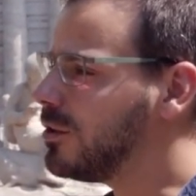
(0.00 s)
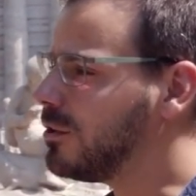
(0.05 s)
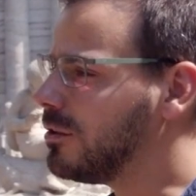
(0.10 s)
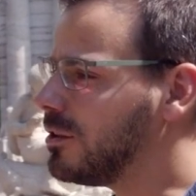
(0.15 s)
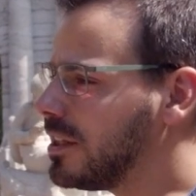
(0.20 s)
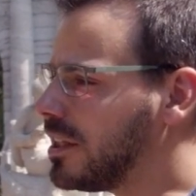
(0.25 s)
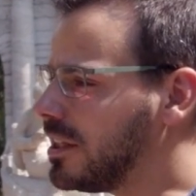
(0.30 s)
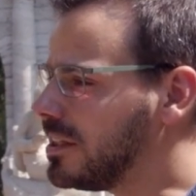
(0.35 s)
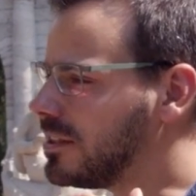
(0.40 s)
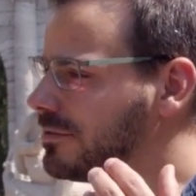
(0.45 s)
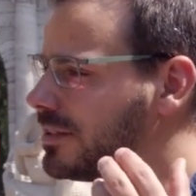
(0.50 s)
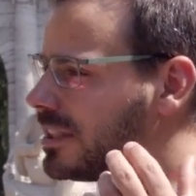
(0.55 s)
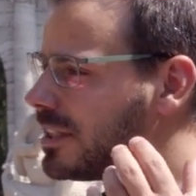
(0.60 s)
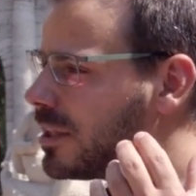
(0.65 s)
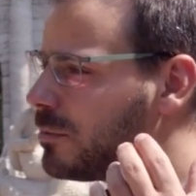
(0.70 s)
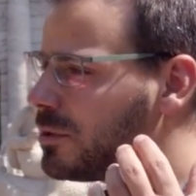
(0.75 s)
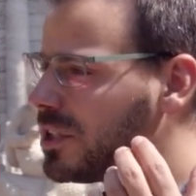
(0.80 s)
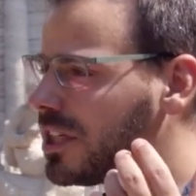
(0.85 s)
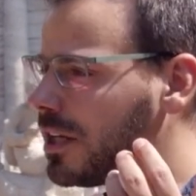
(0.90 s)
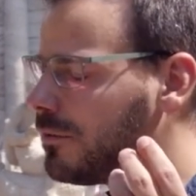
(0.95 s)
Und
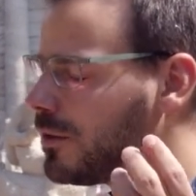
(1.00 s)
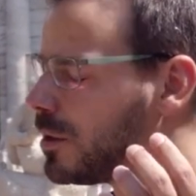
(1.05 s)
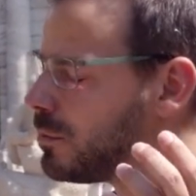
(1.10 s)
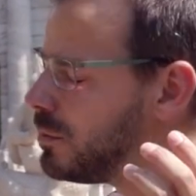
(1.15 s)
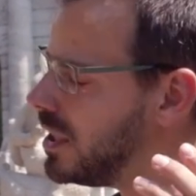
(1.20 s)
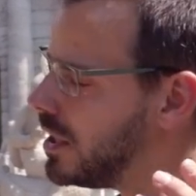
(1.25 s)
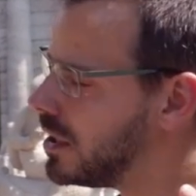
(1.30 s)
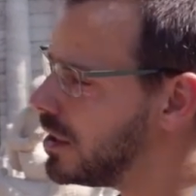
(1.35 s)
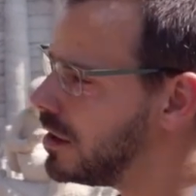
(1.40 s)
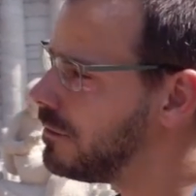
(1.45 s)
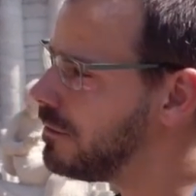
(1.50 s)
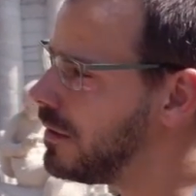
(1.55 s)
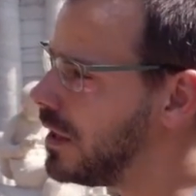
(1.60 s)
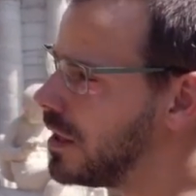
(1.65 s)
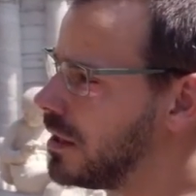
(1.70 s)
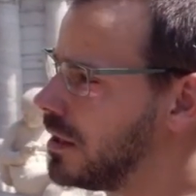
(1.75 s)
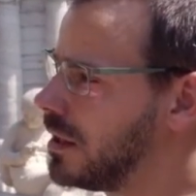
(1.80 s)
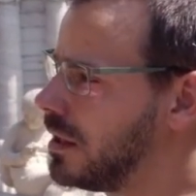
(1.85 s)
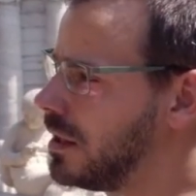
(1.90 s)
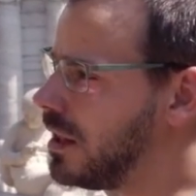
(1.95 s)
deswegen habe ich einfach mal
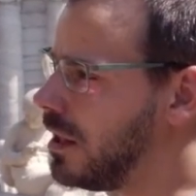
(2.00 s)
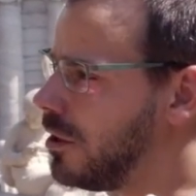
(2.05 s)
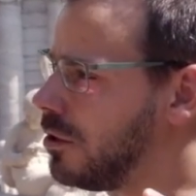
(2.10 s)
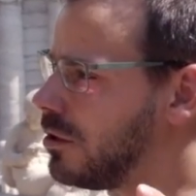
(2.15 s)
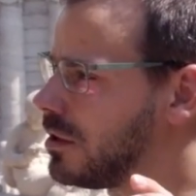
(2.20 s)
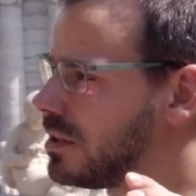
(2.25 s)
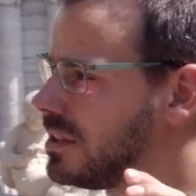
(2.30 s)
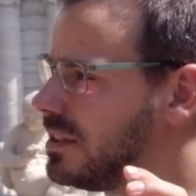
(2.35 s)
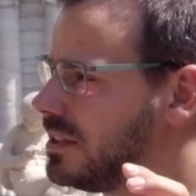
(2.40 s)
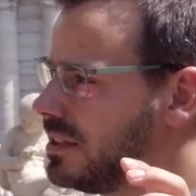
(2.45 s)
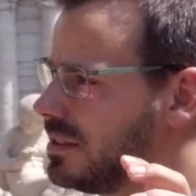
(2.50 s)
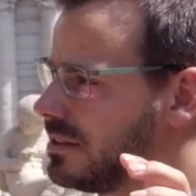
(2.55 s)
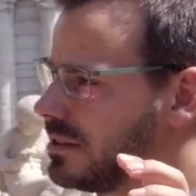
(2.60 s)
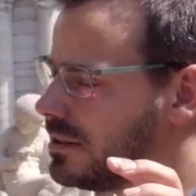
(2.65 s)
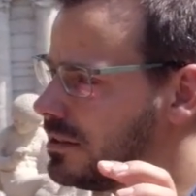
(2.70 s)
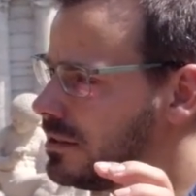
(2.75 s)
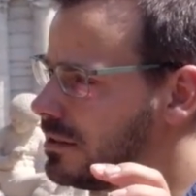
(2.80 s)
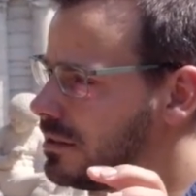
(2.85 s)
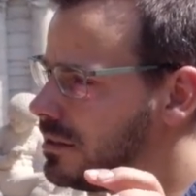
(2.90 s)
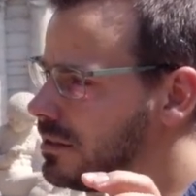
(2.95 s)
angefangen, auch
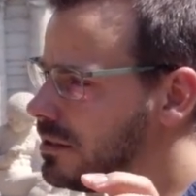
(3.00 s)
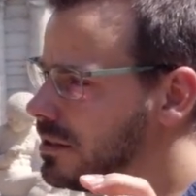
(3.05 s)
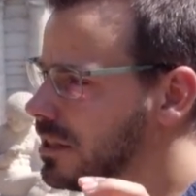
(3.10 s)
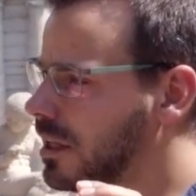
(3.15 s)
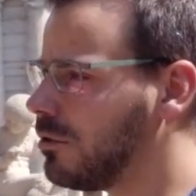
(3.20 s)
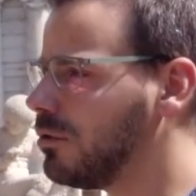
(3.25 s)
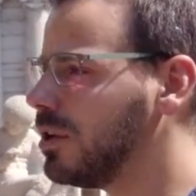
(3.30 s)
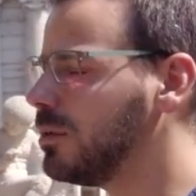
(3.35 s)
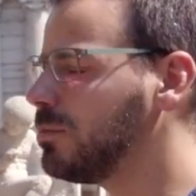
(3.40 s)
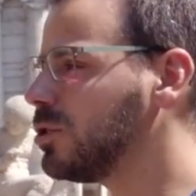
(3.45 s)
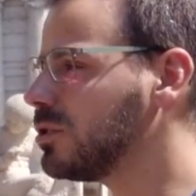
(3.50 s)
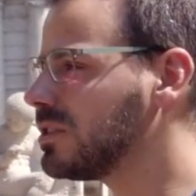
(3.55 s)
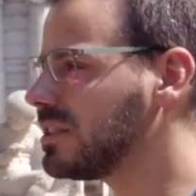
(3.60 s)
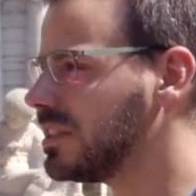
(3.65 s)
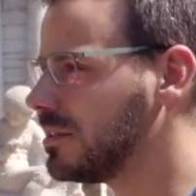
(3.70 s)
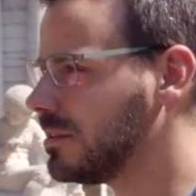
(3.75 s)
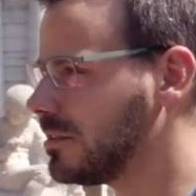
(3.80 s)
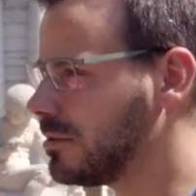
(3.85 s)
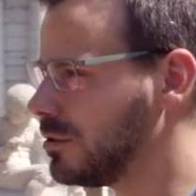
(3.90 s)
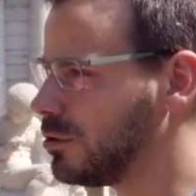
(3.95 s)
diesen
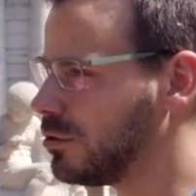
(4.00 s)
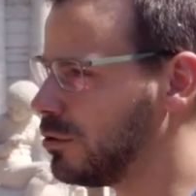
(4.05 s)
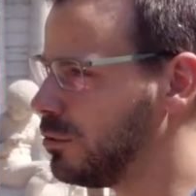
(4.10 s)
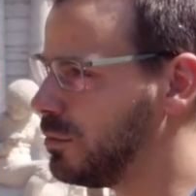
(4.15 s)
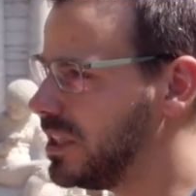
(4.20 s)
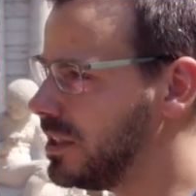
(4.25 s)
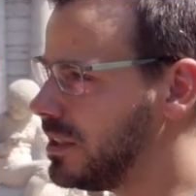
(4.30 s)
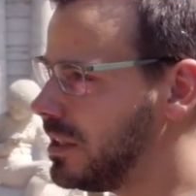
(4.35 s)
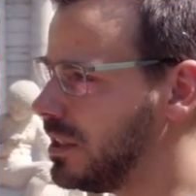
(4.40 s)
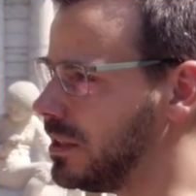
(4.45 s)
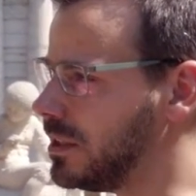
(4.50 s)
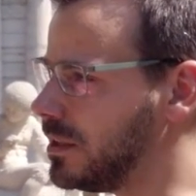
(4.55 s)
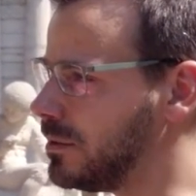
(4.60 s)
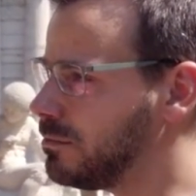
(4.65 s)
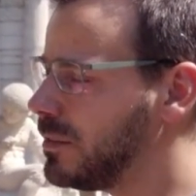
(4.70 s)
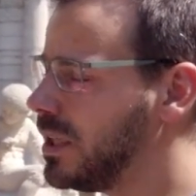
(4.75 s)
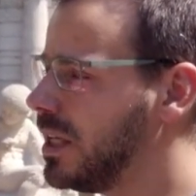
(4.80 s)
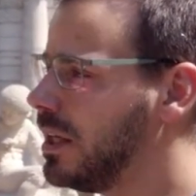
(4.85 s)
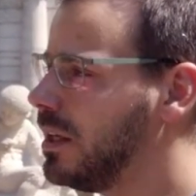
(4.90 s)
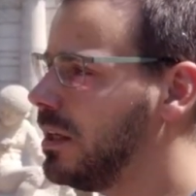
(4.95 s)
Trauerprozess zu dokumentieren.
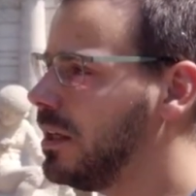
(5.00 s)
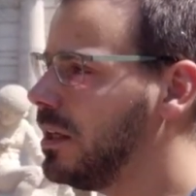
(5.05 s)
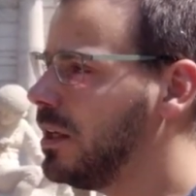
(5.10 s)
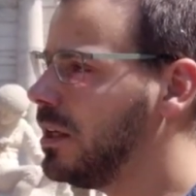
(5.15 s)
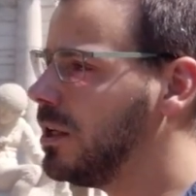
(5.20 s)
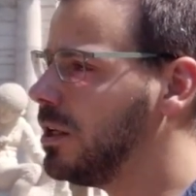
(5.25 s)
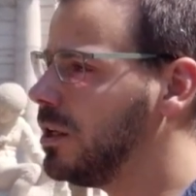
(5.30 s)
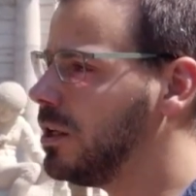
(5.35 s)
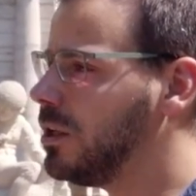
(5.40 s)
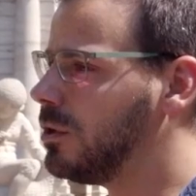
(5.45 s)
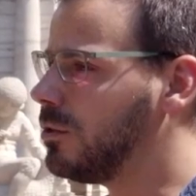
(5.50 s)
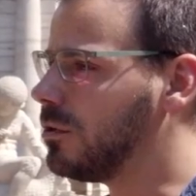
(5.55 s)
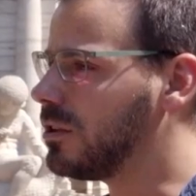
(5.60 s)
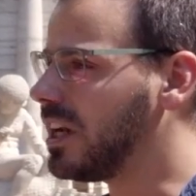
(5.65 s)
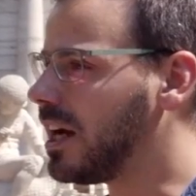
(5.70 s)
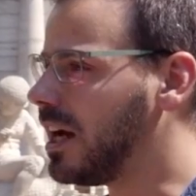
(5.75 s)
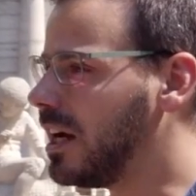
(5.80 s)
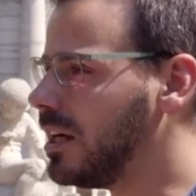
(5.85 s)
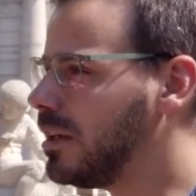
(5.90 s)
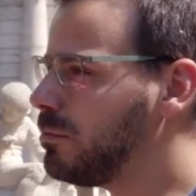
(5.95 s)
Und
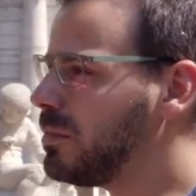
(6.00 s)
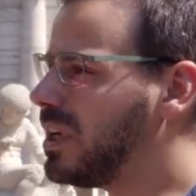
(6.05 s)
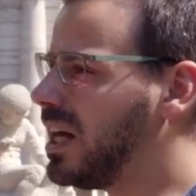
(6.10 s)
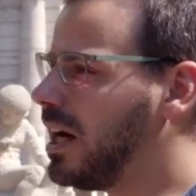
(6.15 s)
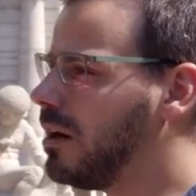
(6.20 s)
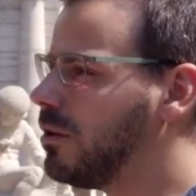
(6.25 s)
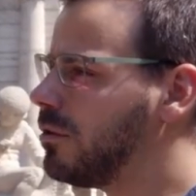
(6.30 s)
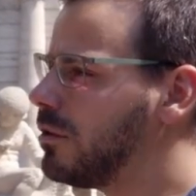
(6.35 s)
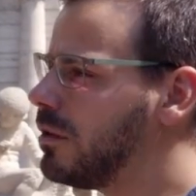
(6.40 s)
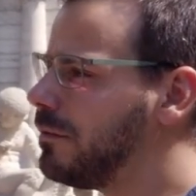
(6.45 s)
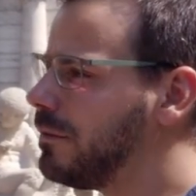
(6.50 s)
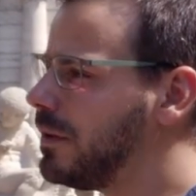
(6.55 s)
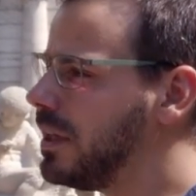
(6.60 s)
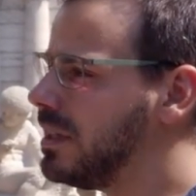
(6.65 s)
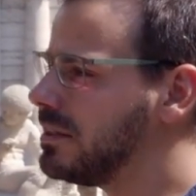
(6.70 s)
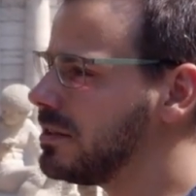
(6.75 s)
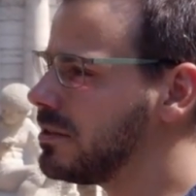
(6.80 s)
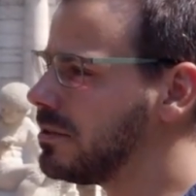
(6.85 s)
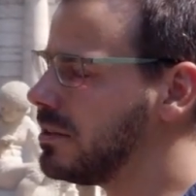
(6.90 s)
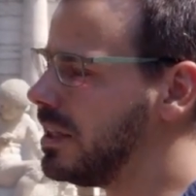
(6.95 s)
nach einem Jahr
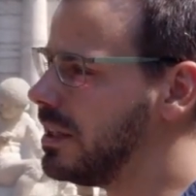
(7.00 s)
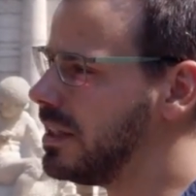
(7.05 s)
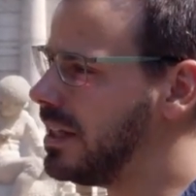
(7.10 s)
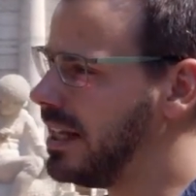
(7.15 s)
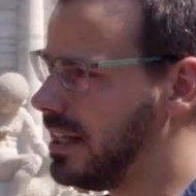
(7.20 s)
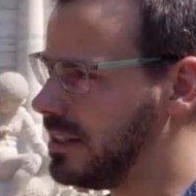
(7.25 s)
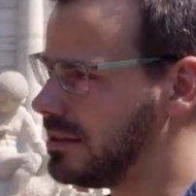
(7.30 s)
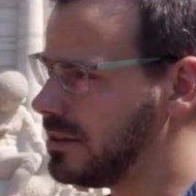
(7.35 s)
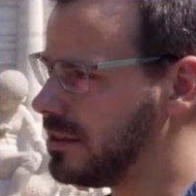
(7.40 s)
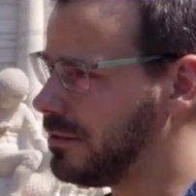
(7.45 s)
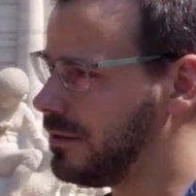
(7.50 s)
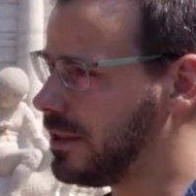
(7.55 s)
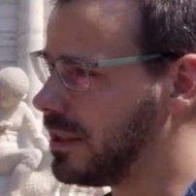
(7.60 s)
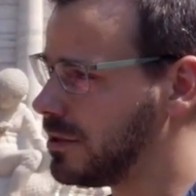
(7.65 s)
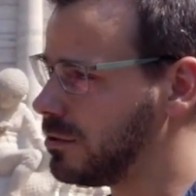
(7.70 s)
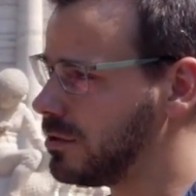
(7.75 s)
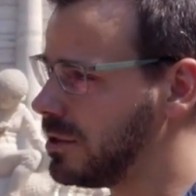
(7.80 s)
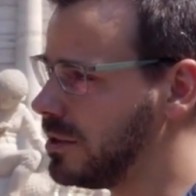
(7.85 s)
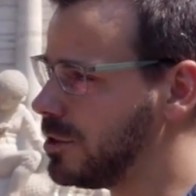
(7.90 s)
ungefähr ist dort eine erste Fassung